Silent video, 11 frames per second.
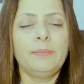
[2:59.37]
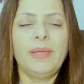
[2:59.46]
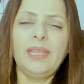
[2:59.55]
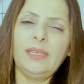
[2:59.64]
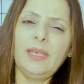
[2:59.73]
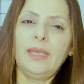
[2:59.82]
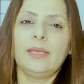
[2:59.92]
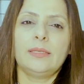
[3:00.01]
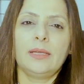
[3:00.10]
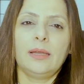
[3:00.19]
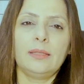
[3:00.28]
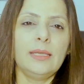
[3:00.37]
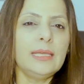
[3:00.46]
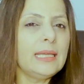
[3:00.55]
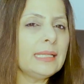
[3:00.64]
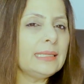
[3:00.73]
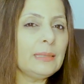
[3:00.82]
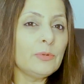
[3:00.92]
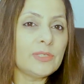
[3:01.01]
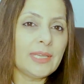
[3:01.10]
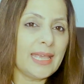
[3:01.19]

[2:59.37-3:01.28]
मैंने ये कैसे कर दी ये गलती मुझसे